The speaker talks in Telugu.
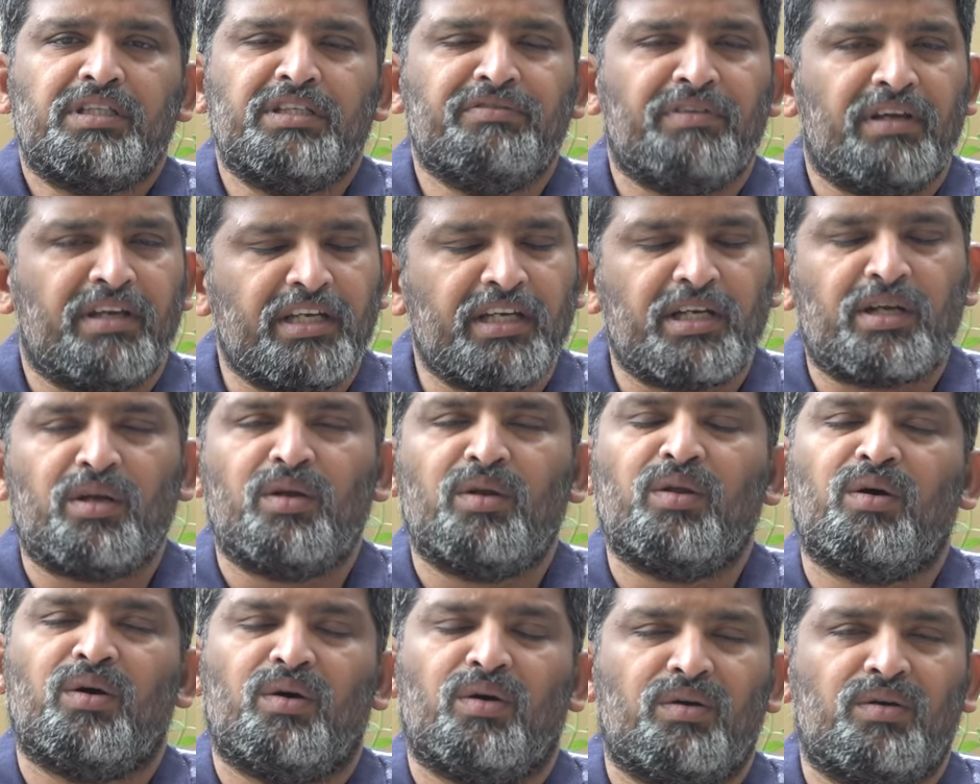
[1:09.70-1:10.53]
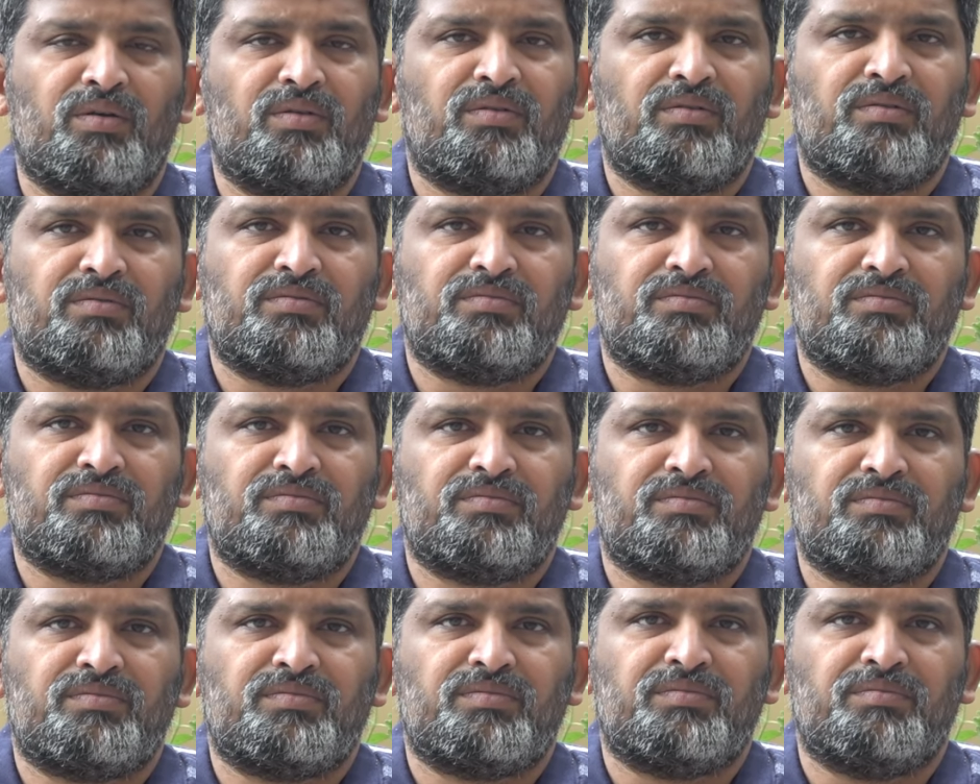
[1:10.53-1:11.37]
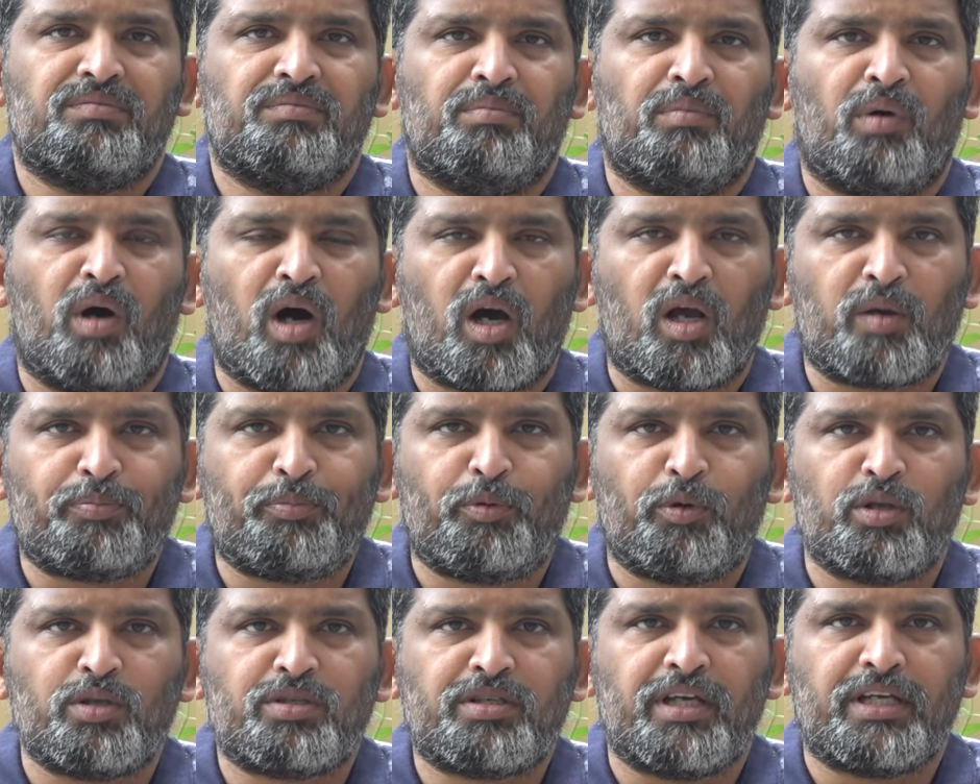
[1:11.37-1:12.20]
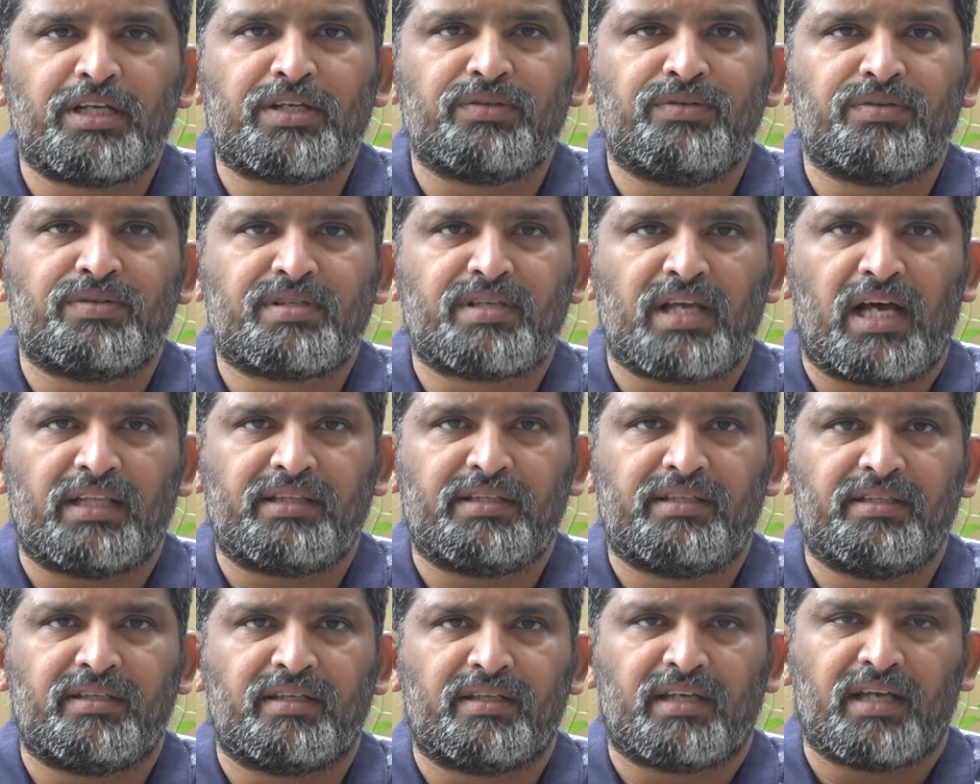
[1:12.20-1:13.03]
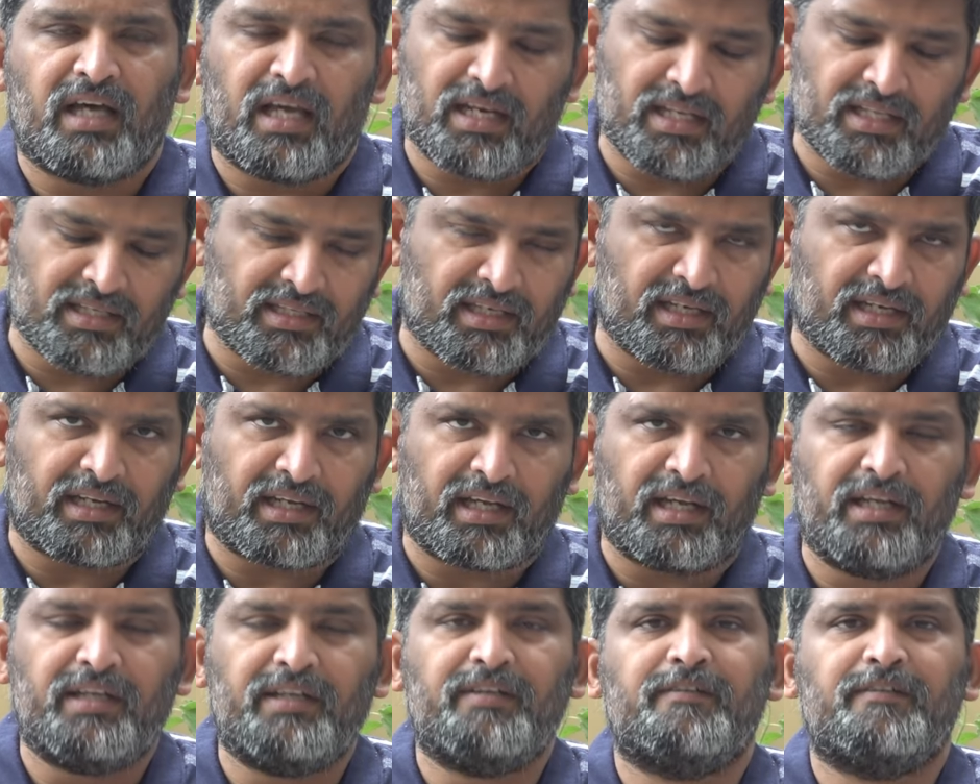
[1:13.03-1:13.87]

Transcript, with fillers: ఇవన్నిటిలో మార్పులు చేయటం సాధ్యం కాలేదు కనుక